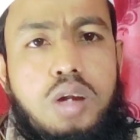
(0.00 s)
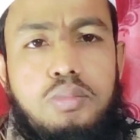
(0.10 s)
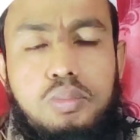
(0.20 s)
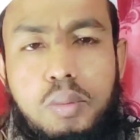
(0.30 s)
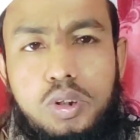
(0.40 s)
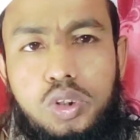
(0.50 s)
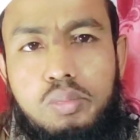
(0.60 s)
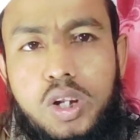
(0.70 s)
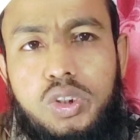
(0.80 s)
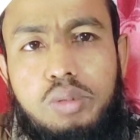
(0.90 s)
এইভাবে
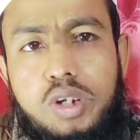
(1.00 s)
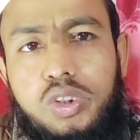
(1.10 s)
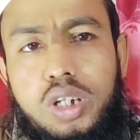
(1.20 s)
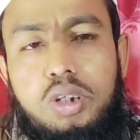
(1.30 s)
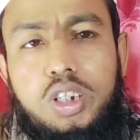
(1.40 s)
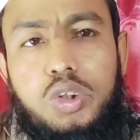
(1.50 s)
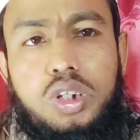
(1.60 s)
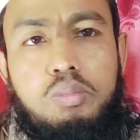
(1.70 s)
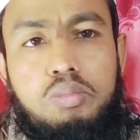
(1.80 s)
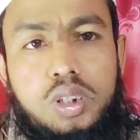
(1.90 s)
যদি মানুষের মানুষের মধ্যে
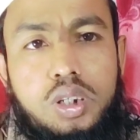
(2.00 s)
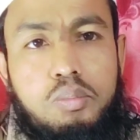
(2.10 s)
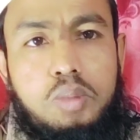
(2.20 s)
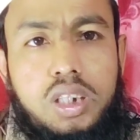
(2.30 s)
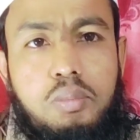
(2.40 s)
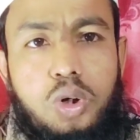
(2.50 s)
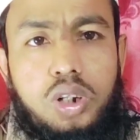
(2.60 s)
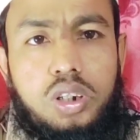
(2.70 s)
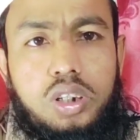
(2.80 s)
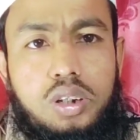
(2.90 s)
যদি
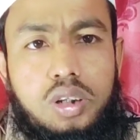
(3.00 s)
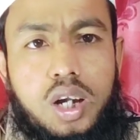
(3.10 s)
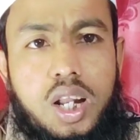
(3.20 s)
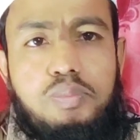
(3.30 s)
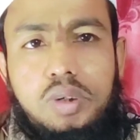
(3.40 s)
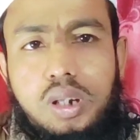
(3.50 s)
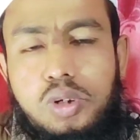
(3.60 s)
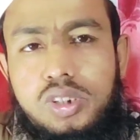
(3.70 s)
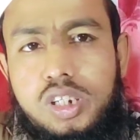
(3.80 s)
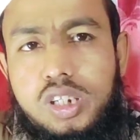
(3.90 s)
বাতাবরণ খারাপ
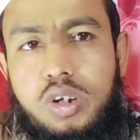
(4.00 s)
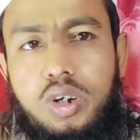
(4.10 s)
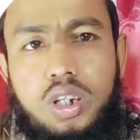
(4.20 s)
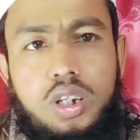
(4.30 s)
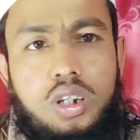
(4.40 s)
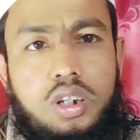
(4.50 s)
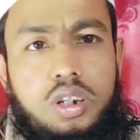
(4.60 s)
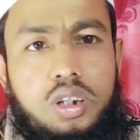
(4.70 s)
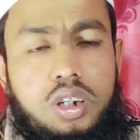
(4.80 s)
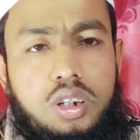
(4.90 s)
বাতাবরণ সৃষ্টি হয়
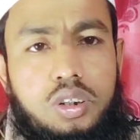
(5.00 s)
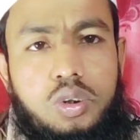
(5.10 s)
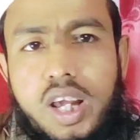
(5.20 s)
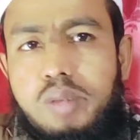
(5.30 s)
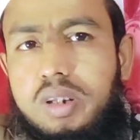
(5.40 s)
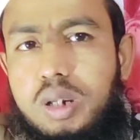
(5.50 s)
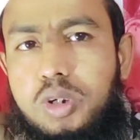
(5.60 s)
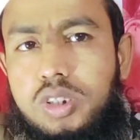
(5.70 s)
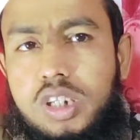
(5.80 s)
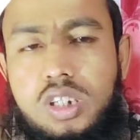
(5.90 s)
লড়াইয়ের
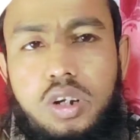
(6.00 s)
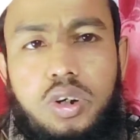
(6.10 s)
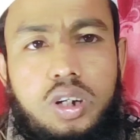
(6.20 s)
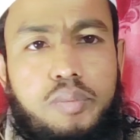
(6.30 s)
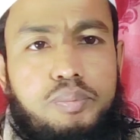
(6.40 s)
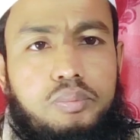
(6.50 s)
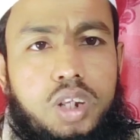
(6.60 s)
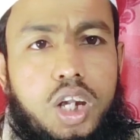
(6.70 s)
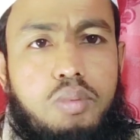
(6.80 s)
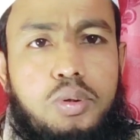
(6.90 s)
বাতাবরণ সৃষ্টি হয়
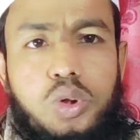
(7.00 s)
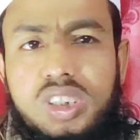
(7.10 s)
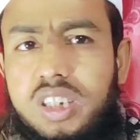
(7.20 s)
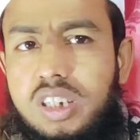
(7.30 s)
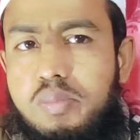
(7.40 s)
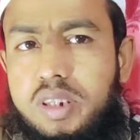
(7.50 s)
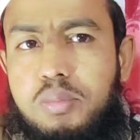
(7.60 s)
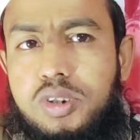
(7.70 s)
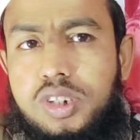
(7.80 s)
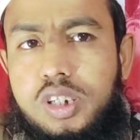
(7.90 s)
এইভাবে যদি অশান্তির
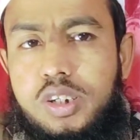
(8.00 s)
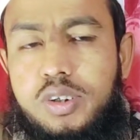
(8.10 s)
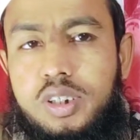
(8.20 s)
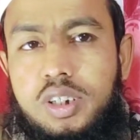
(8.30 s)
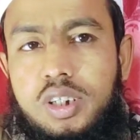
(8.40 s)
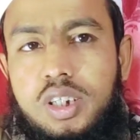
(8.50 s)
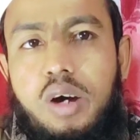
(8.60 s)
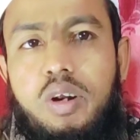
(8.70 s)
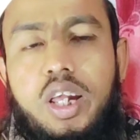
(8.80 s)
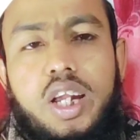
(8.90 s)
বাতাবরণ সৃষ্টি হয়
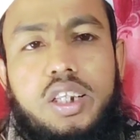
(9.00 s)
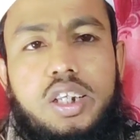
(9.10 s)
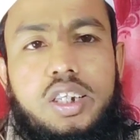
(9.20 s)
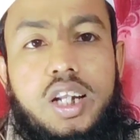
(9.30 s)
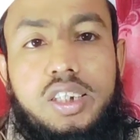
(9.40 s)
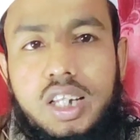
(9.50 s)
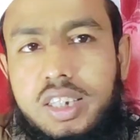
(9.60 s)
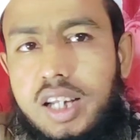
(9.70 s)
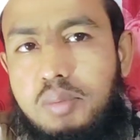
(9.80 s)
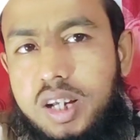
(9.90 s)
তাহলে একদিন যারা
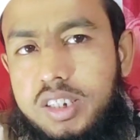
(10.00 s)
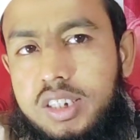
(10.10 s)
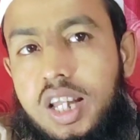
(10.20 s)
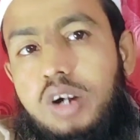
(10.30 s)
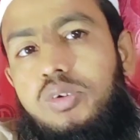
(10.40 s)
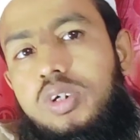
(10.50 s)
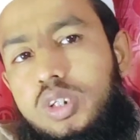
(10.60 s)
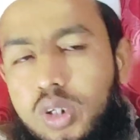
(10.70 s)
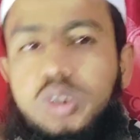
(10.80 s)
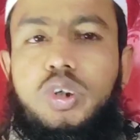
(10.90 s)
শান্তিকামী আছেন তারাও
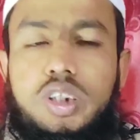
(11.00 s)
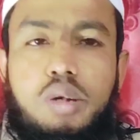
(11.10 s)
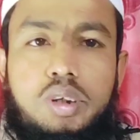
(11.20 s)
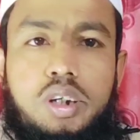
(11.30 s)
ধ্বংস হয়ে